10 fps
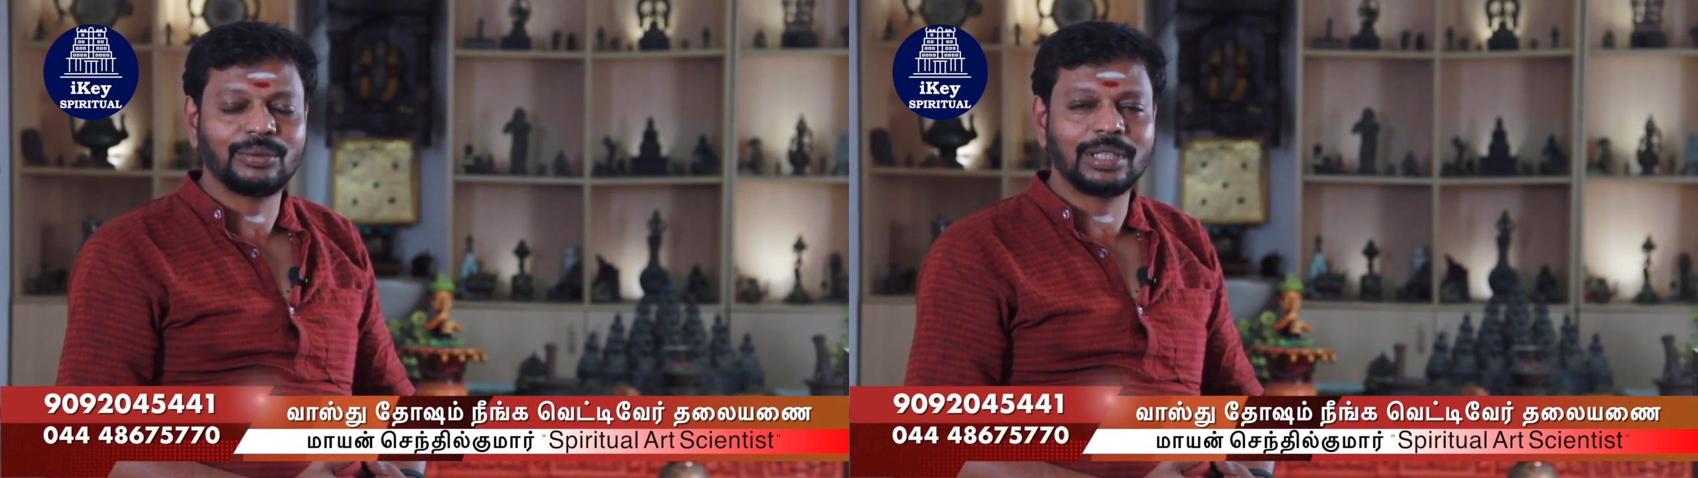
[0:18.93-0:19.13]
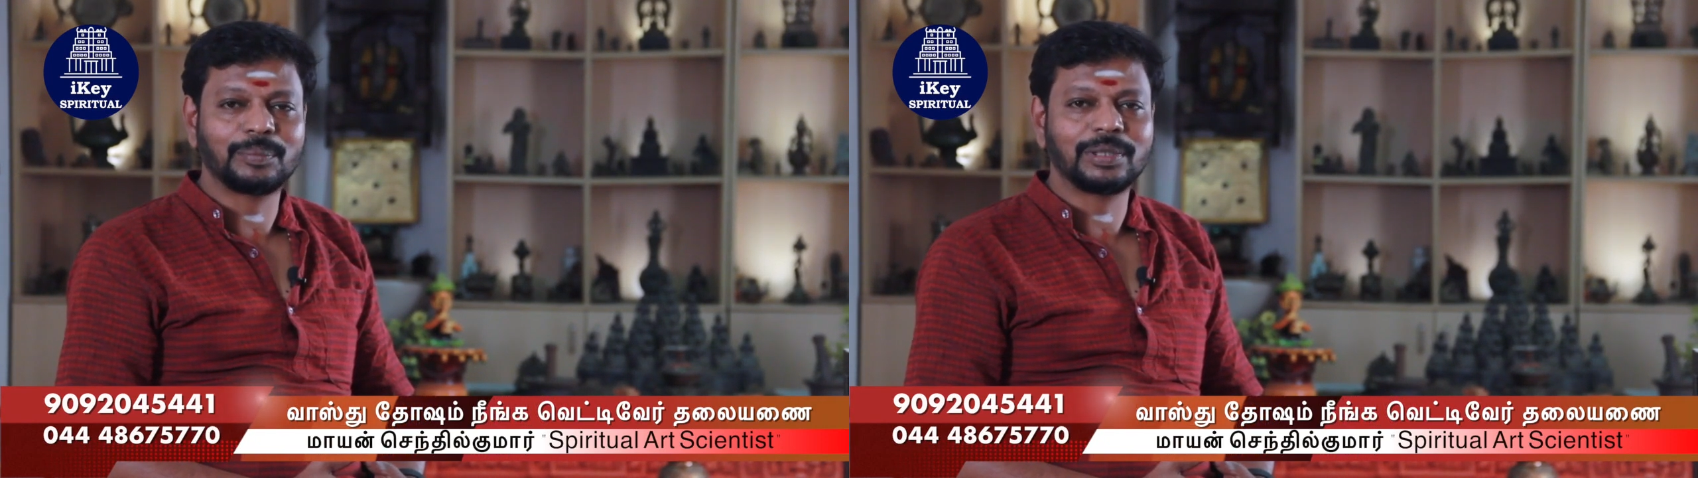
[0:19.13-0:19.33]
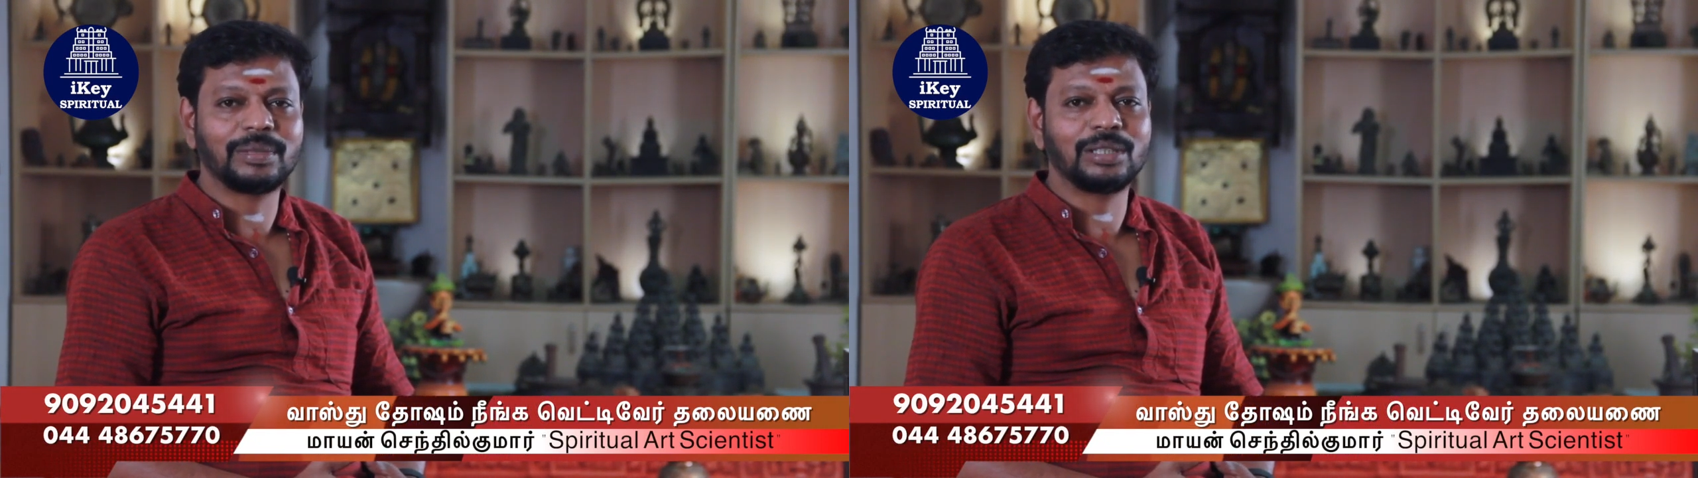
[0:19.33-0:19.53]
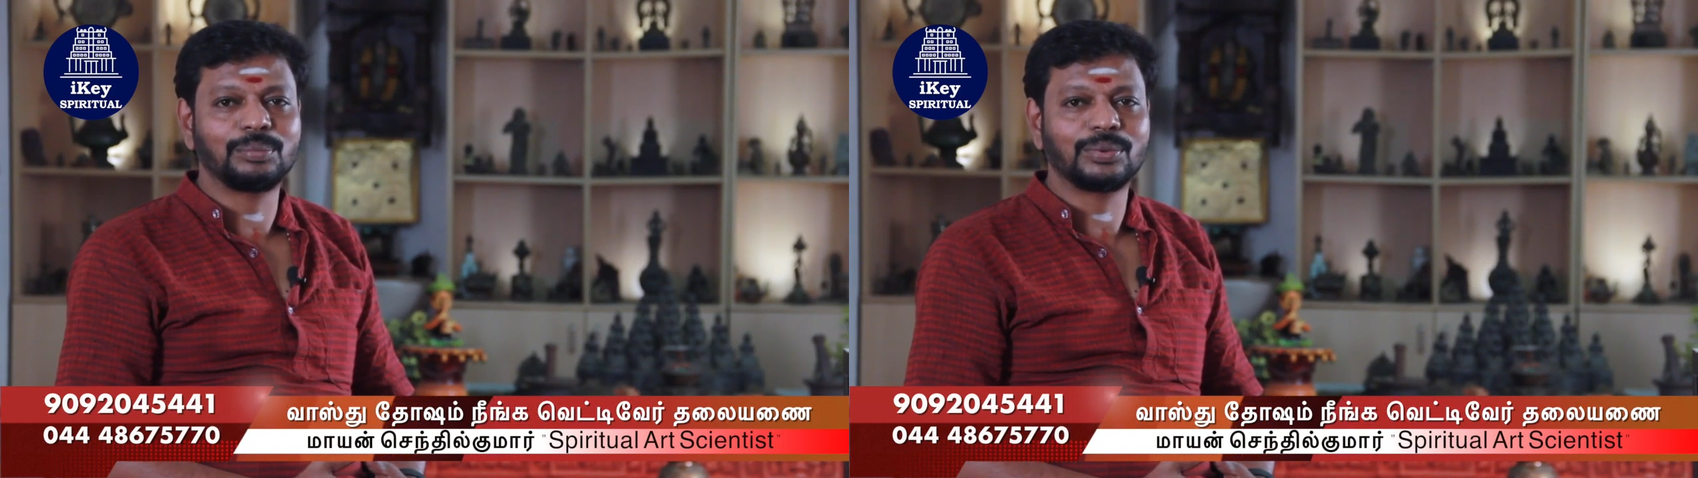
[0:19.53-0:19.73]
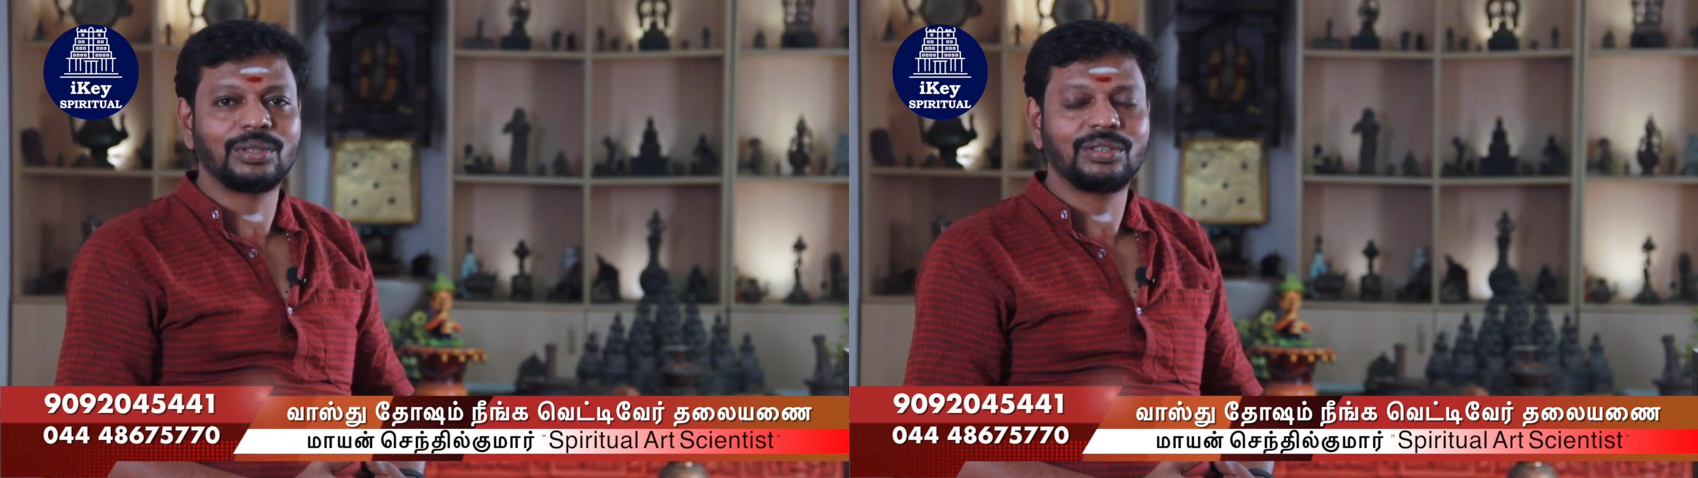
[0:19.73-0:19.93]
ஒரு
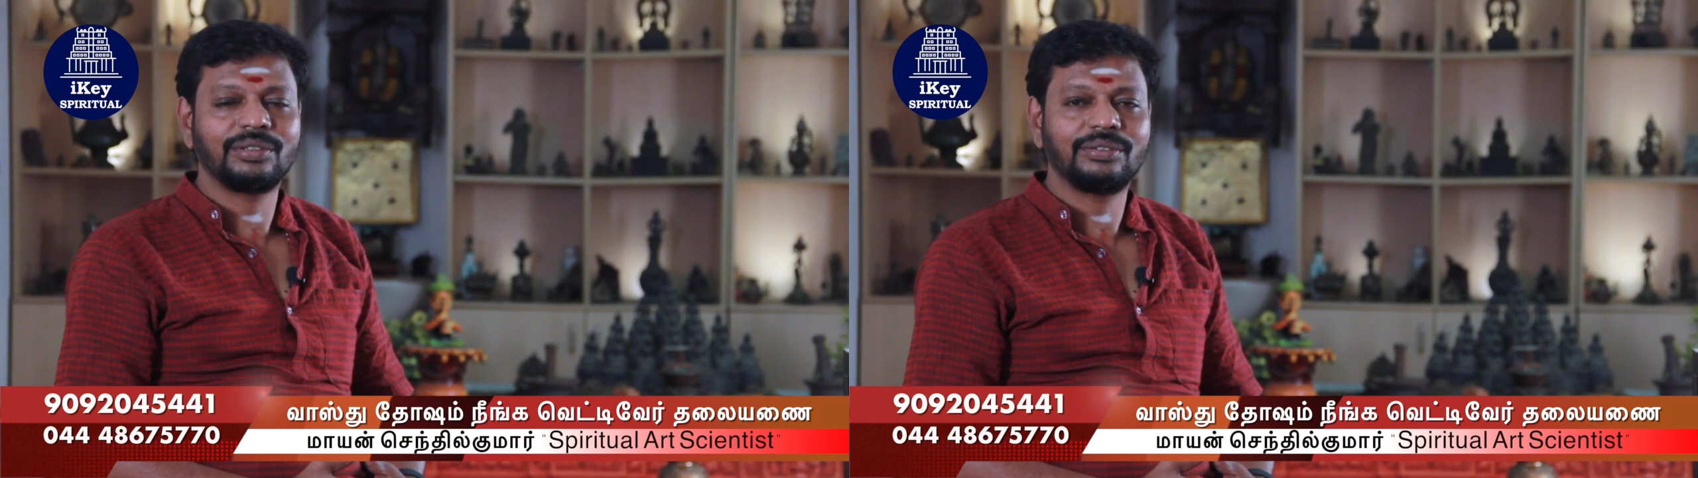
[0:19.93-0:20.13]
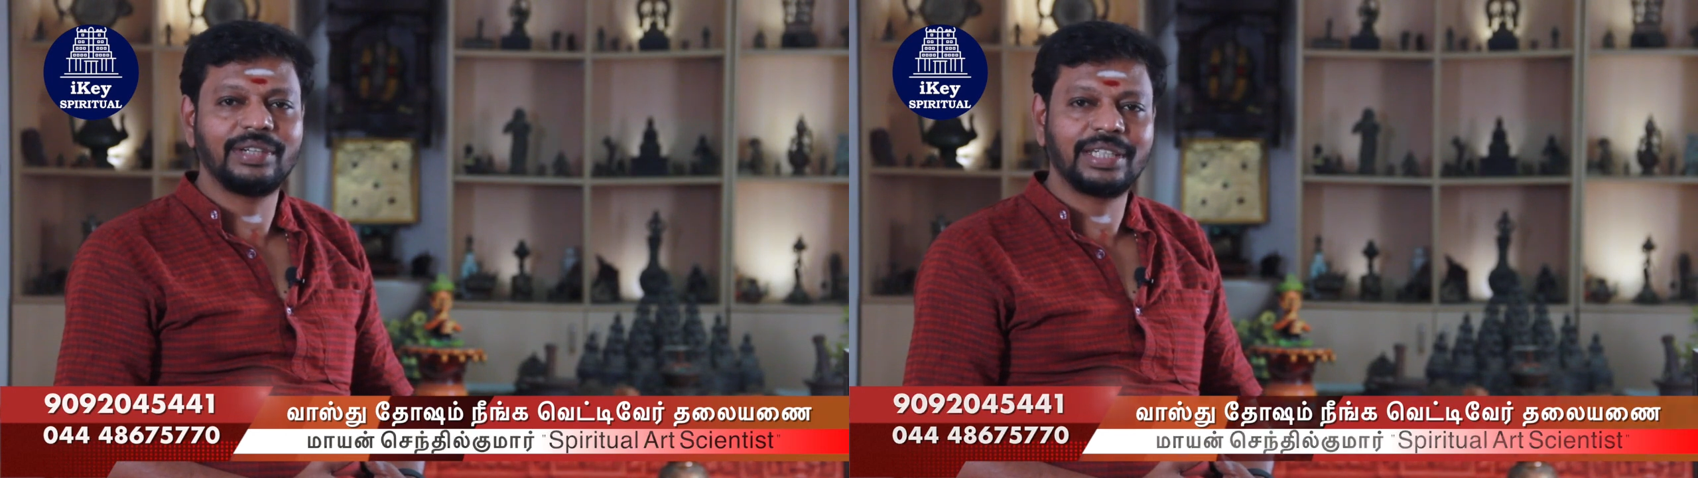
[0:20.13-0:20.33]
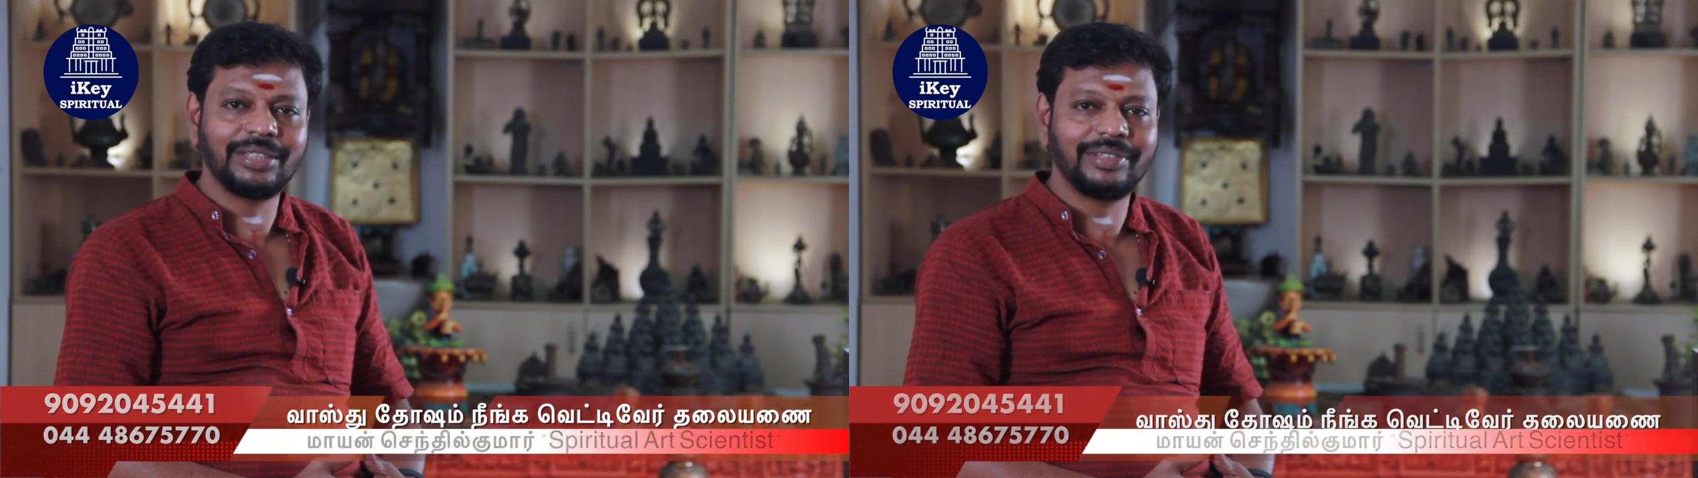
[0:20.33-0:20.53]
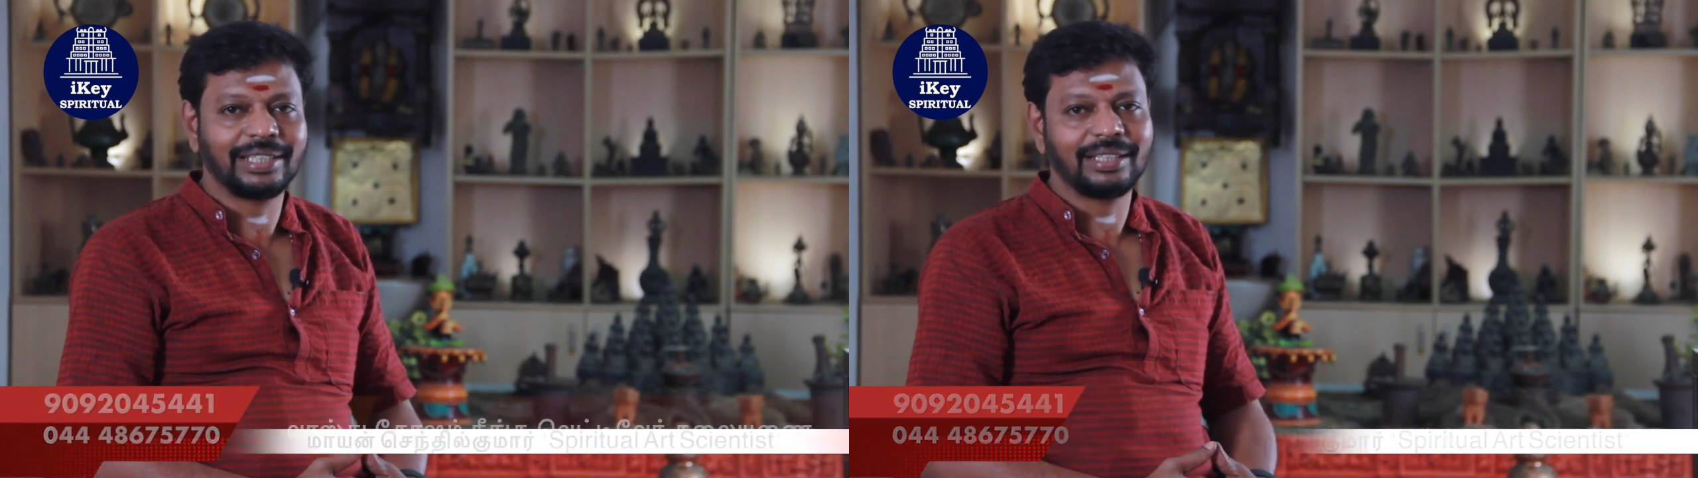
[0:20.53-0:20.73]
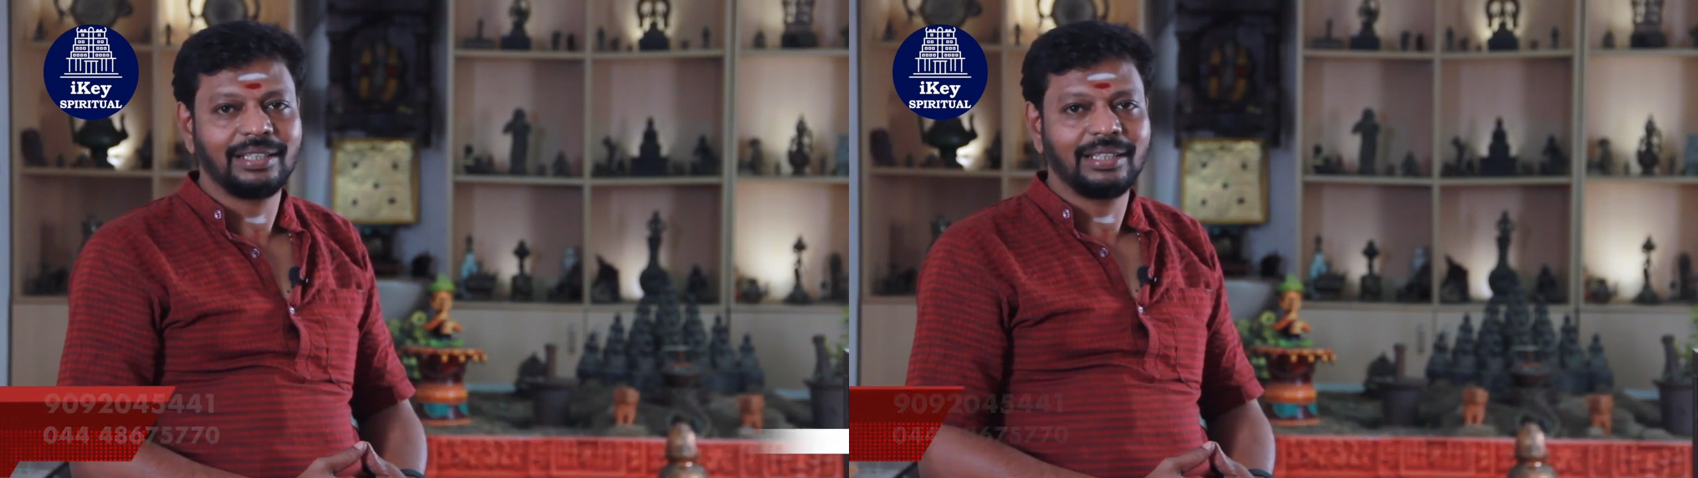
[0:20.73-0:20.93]
அற்புதமான பொருள்
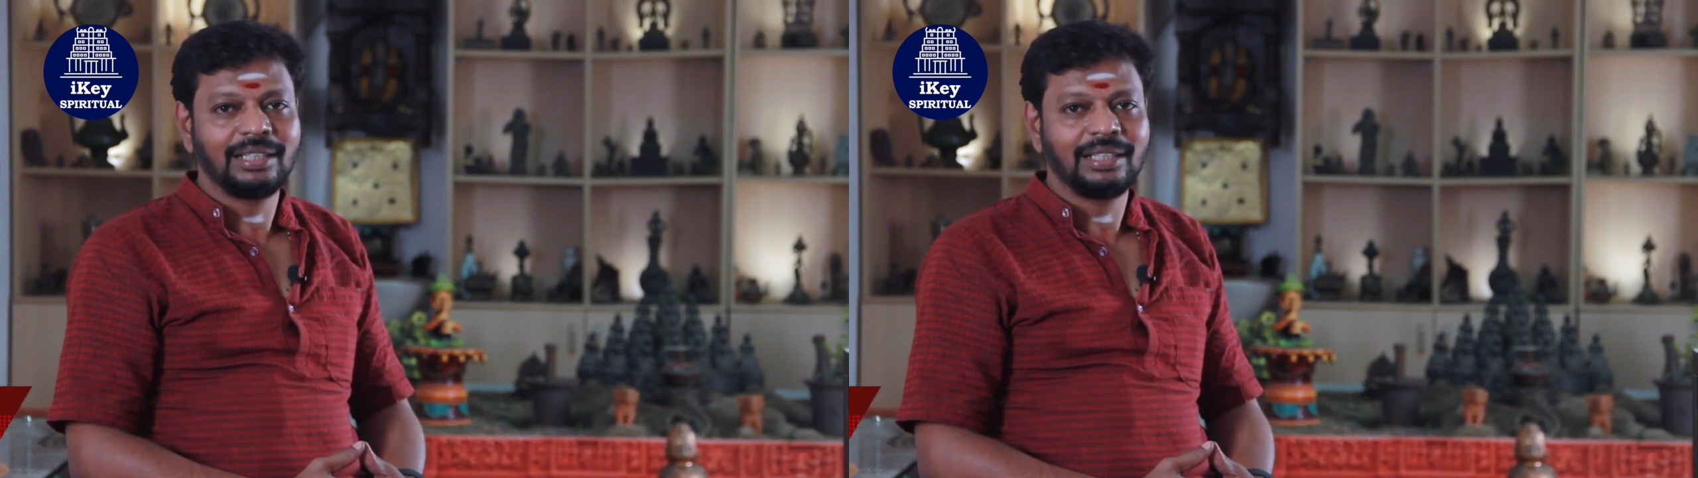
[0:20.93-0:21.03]
வெட்டிவேர்